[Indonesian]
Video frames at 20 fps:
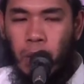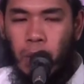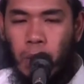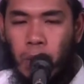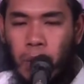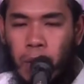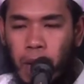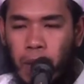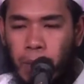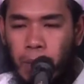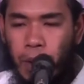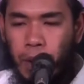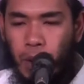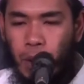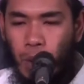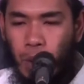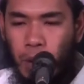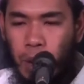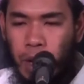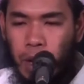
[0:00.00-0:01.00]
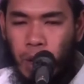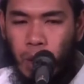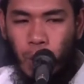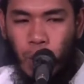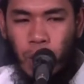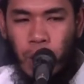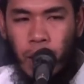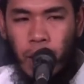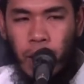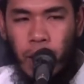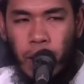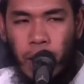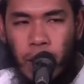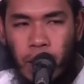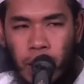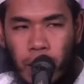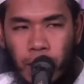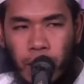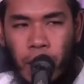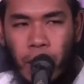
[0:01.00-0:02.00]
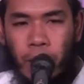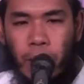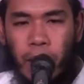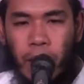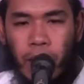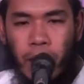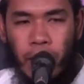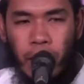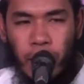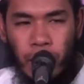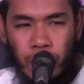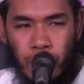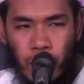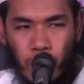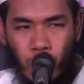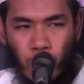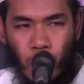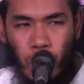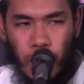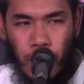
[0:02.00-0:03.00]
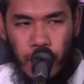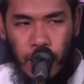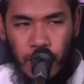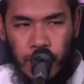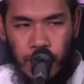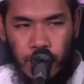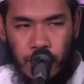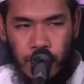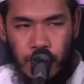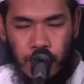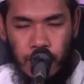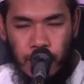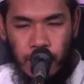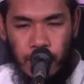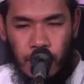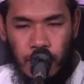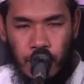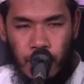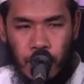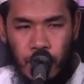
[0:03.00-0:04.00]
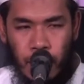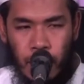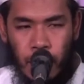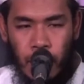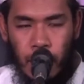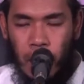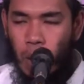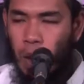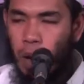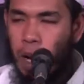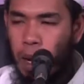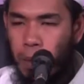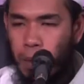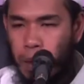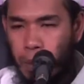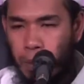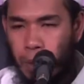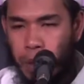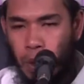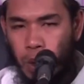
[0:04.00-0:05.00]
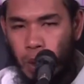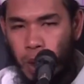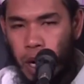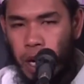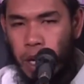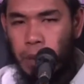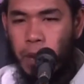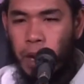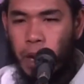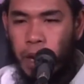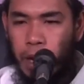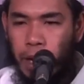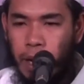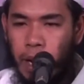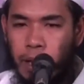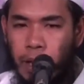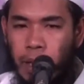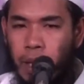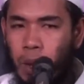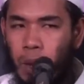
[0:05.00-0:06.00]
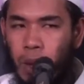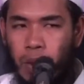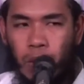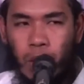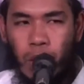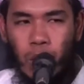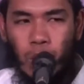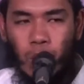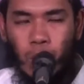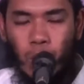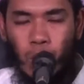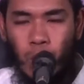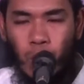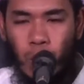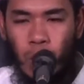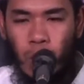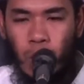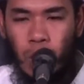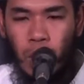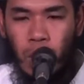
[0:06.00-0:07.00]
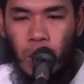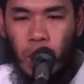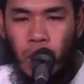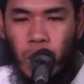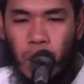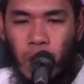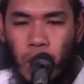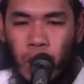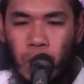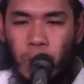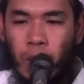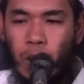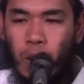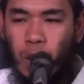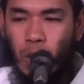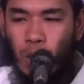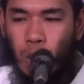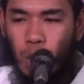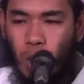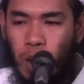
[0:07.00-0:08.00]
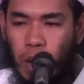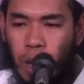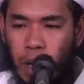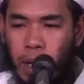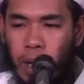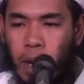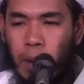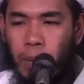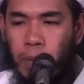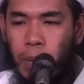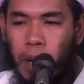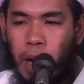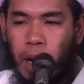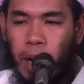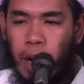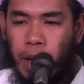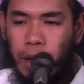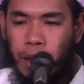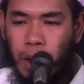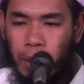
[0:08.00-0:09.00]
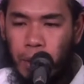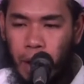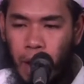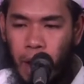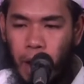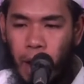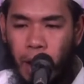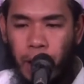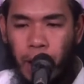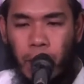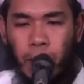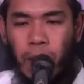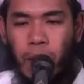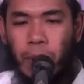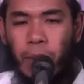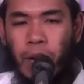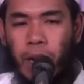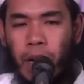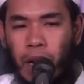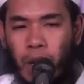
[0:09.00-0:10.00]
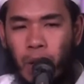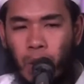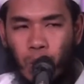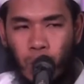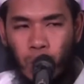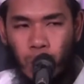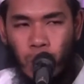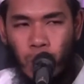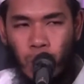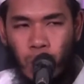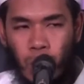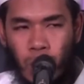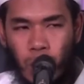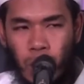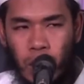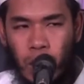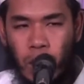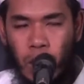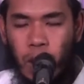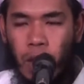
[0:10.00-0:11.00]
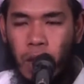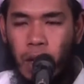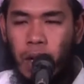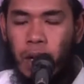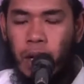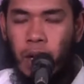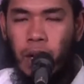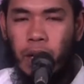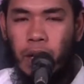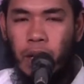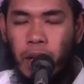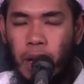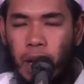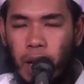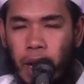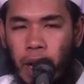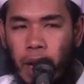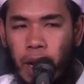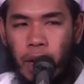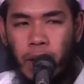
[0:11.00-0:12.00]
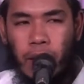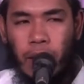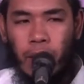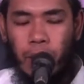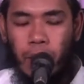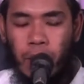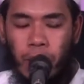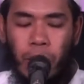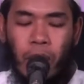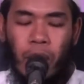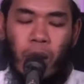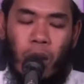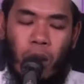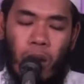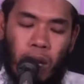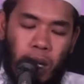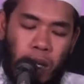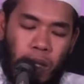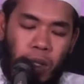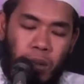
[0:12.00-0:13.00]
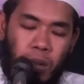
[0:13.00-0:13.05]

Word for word: mendapat Jumat juga mendapatkan dengan satu rakaat ya. kalau nggak mendapat satu rakaat maka diganti dengan sholat zuhur ya begitu juga dalam perkara jamaah dia mendapatkan ruku ya. nanti dengan hadis Abi Bakrah